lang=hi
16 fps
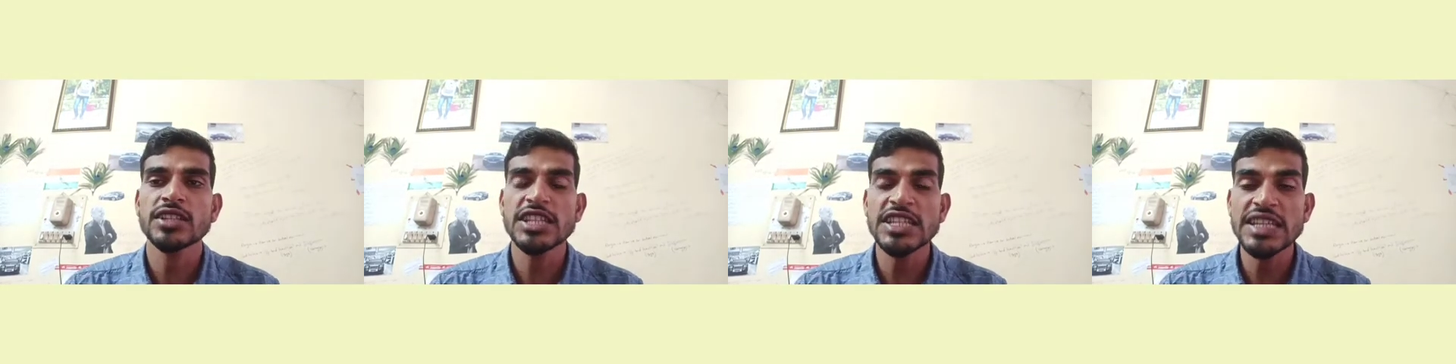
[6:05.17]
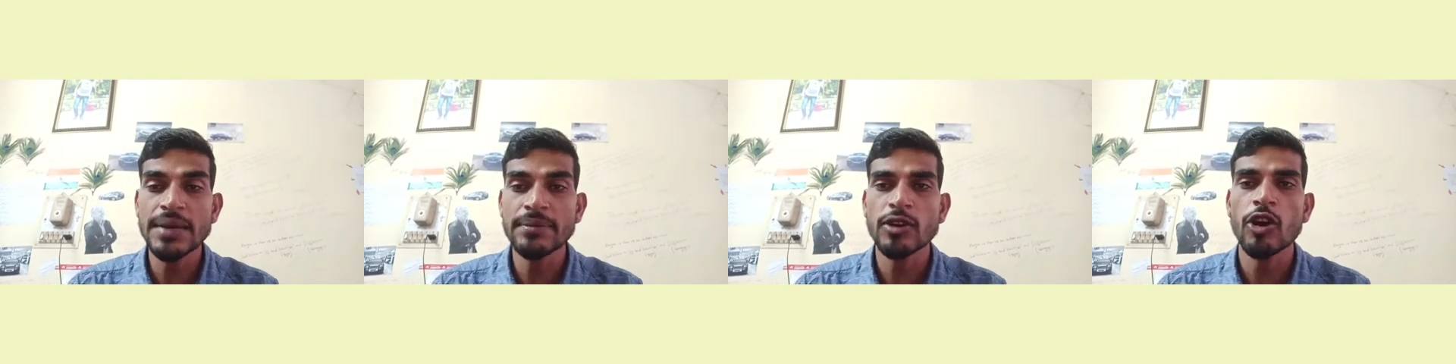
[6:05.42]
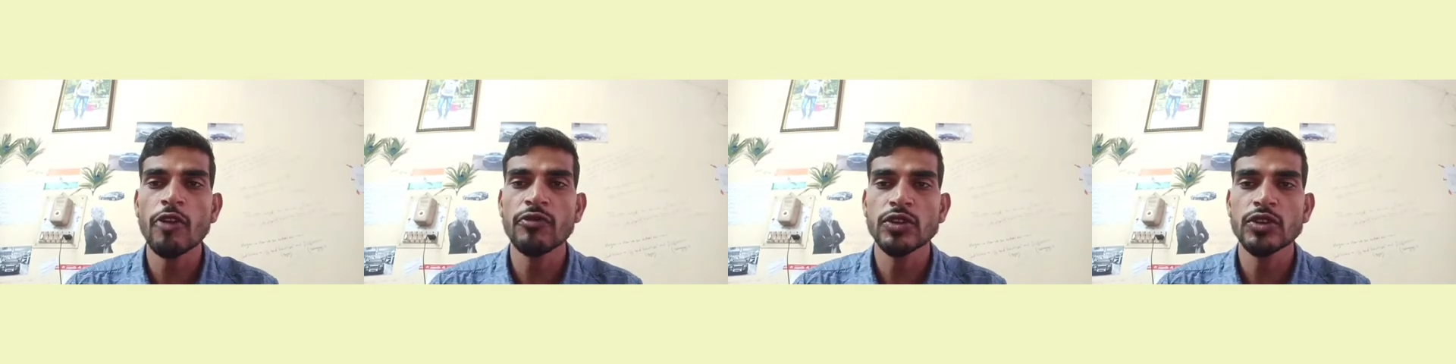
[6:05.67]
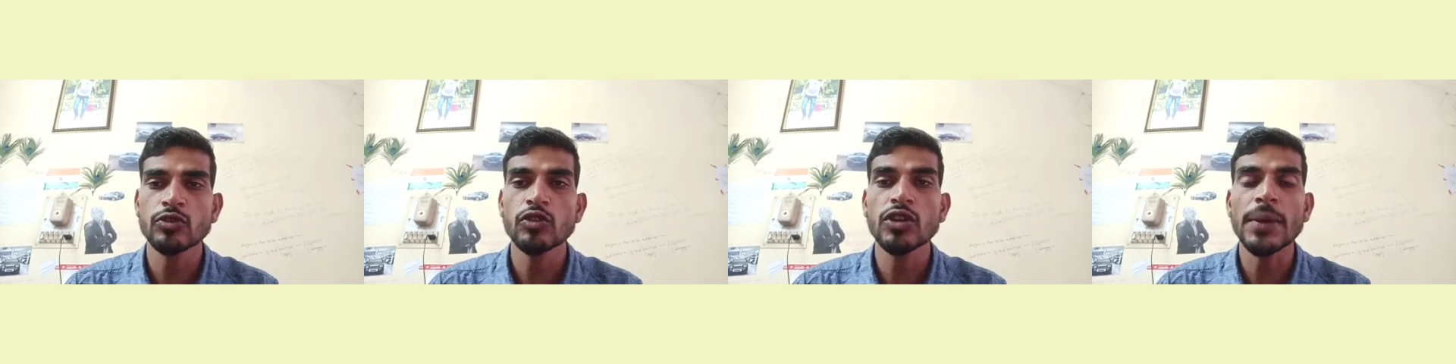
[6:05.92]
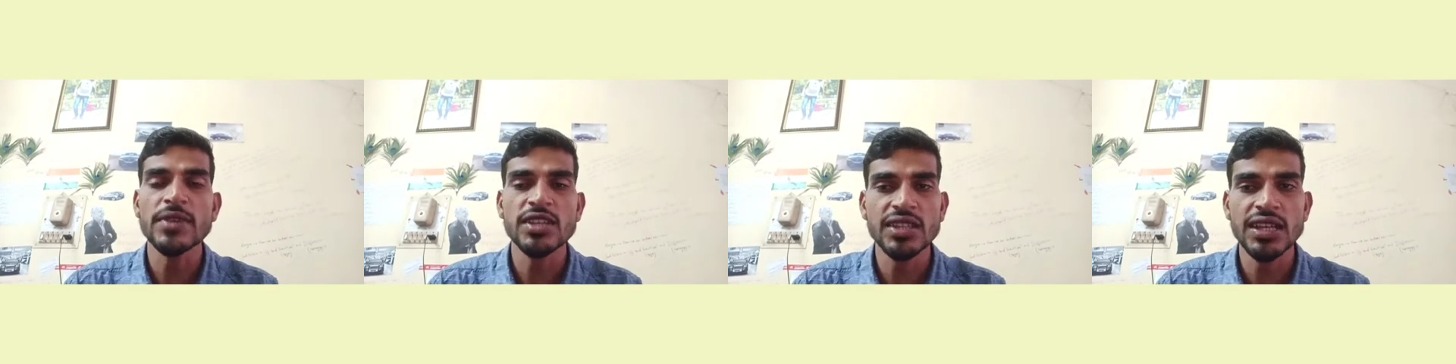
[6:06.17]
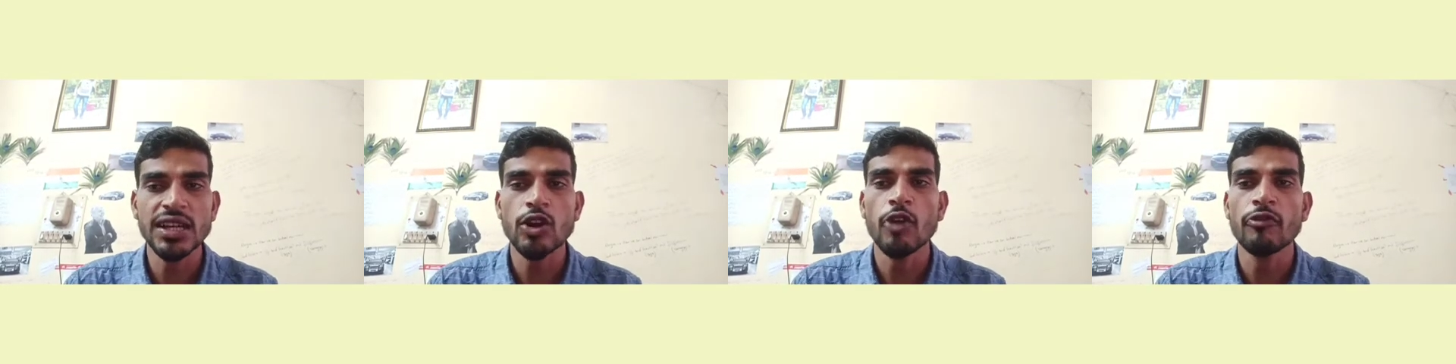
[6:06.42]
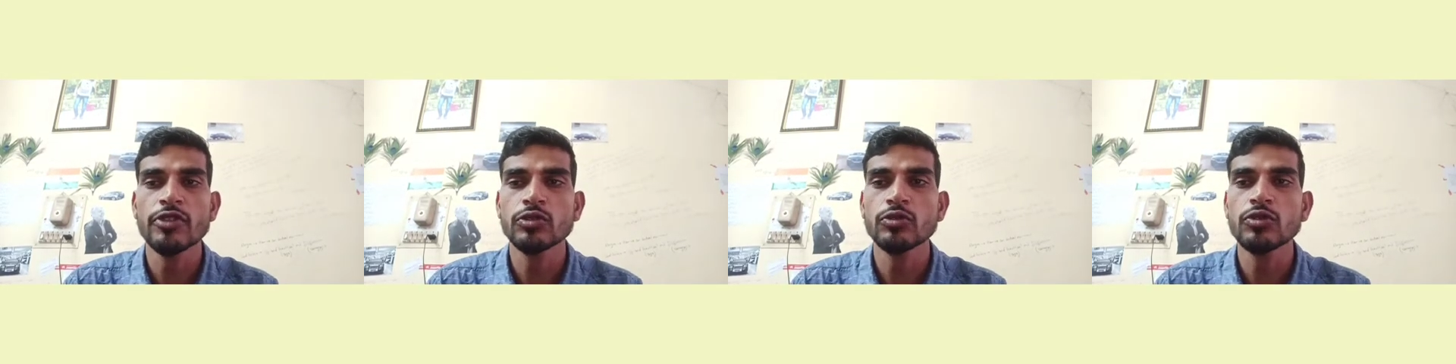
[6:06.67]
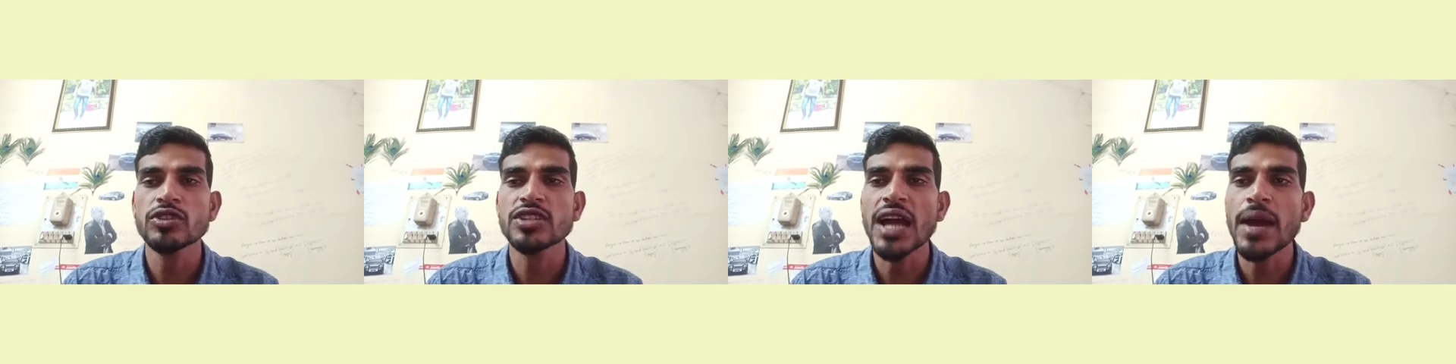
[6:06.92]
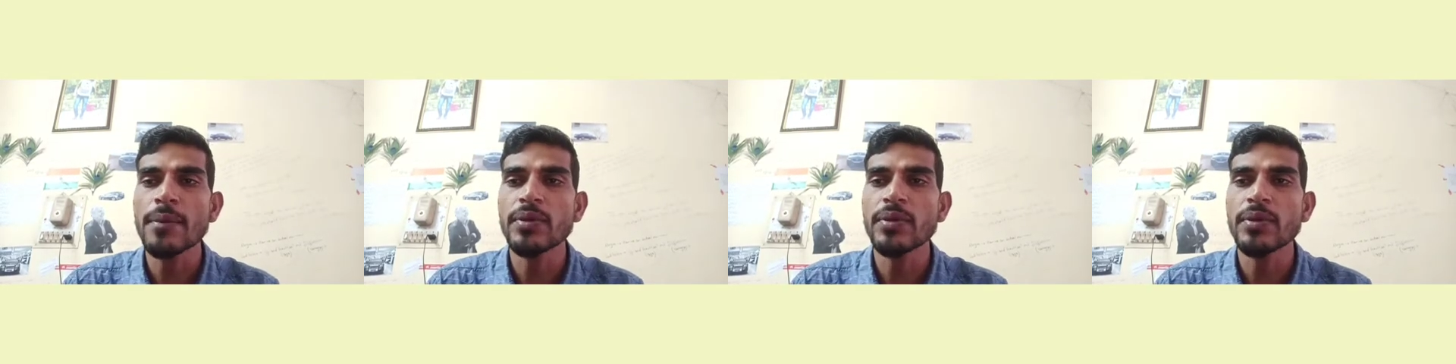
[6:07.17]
डीएम का ऑफिस हो कमिश्नर का ऑफिस हो जहाँ